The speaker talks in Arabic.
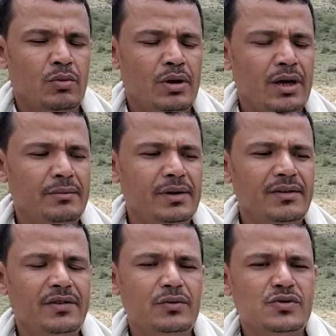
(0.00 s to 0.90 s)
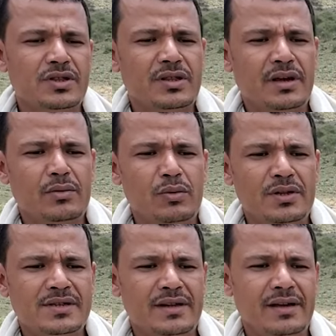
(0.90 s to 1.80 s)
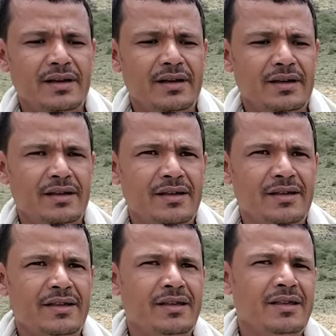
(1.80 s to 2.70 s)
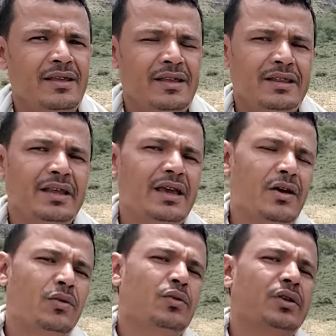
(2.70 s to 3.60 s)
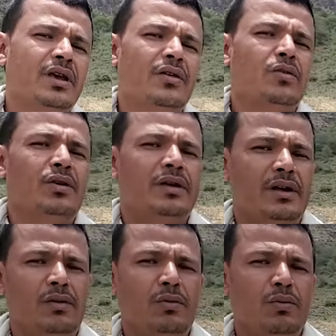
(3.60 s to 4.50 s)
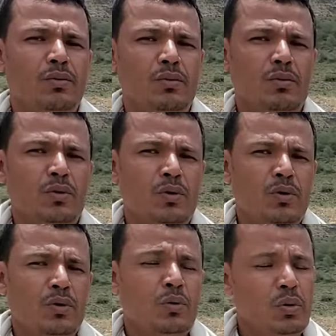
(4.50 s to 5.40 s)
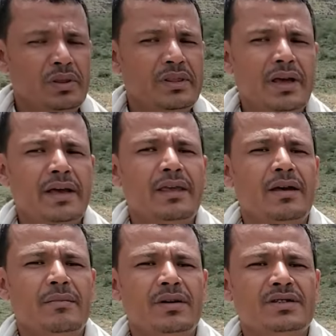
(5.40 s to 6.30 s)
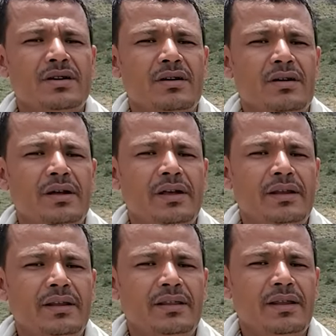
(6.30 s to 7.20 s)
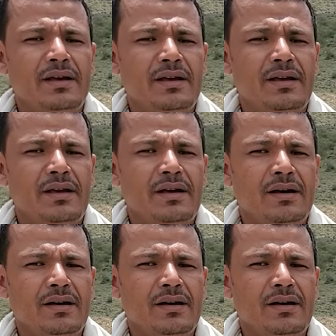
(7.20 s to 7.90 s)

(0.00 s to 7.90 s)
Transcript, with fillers: وكان من 2006 كل سنة تكاثر تكاثر النحل و... وإنتاج ما شاء الله يعني إنتاج